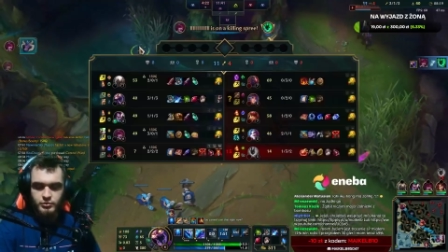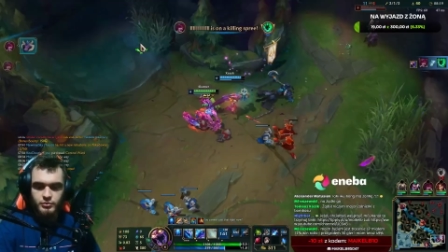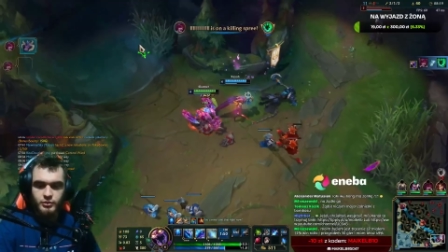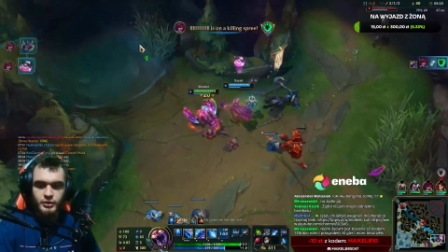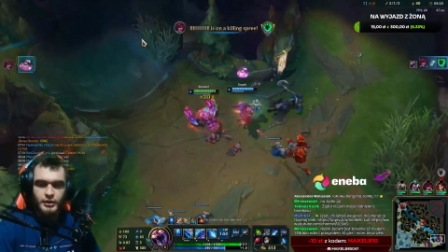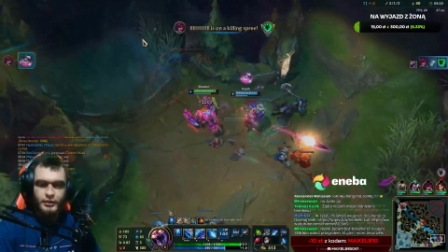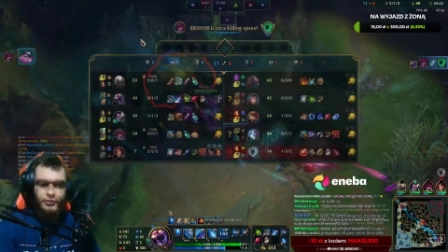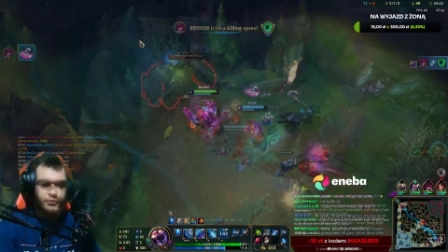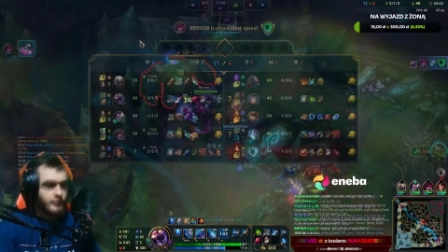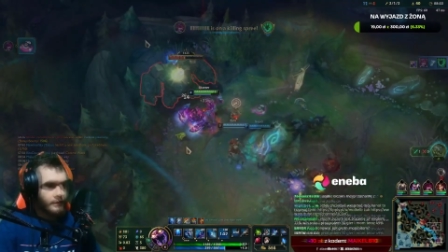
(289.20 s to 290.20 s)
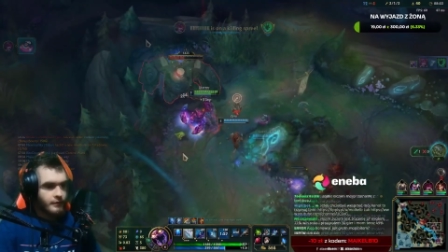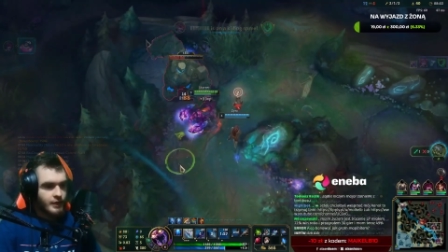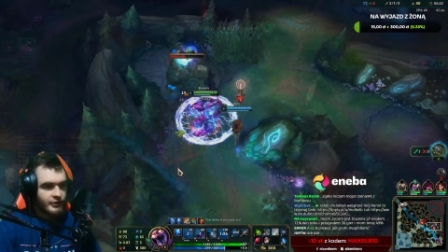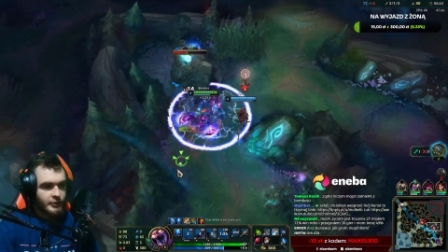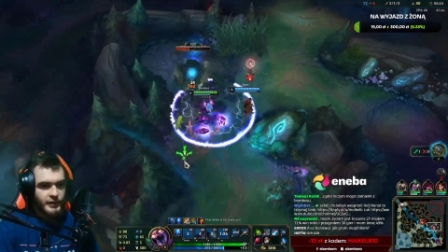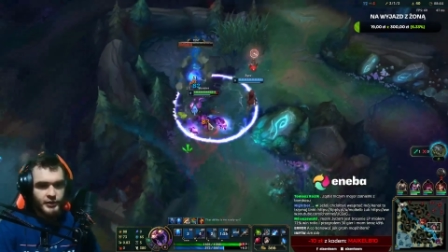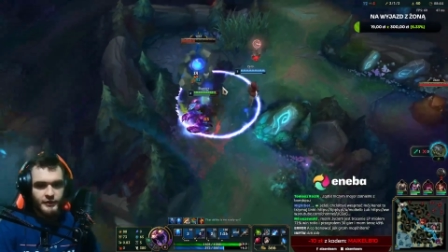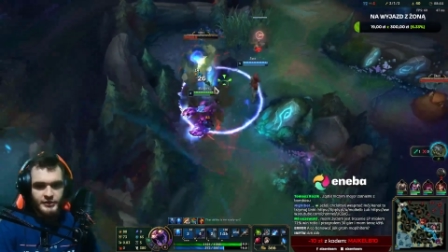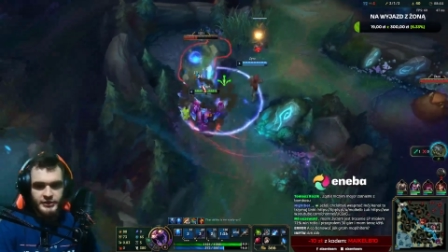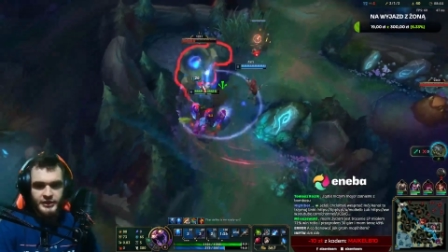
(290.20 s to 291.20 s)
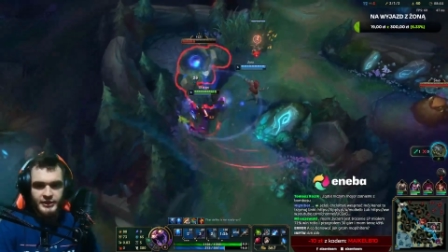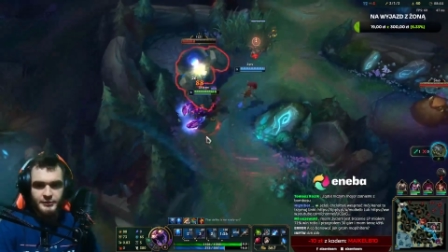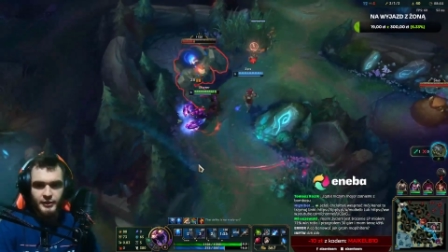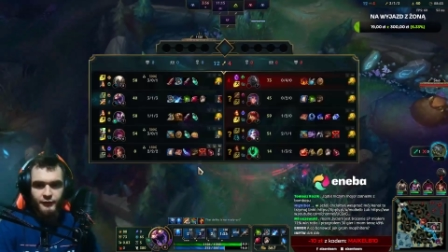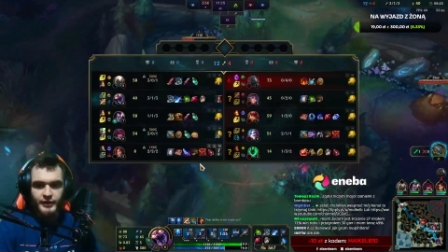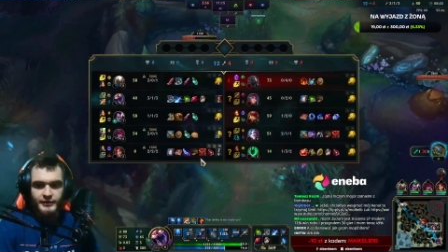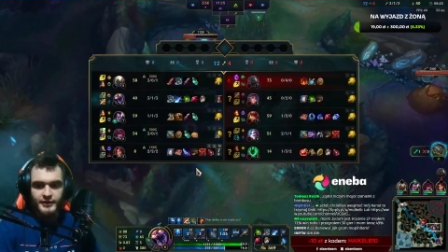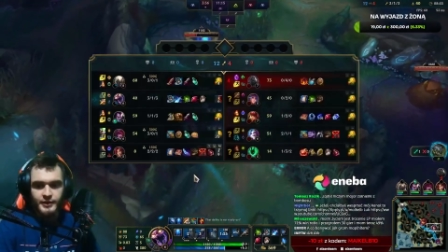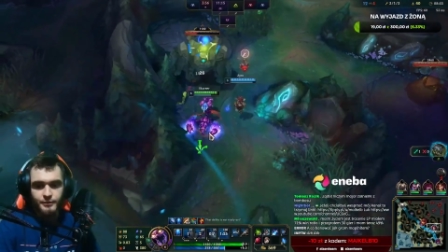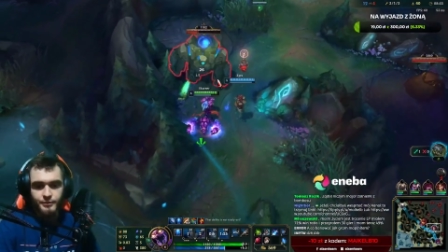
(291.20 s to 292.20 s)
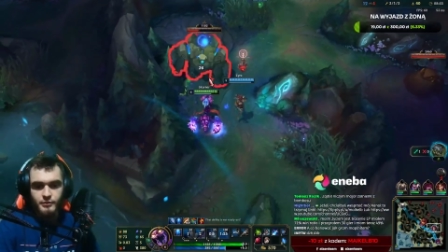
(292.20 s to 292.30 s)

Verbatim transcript: No i git. A co banować jak grać Malfightem?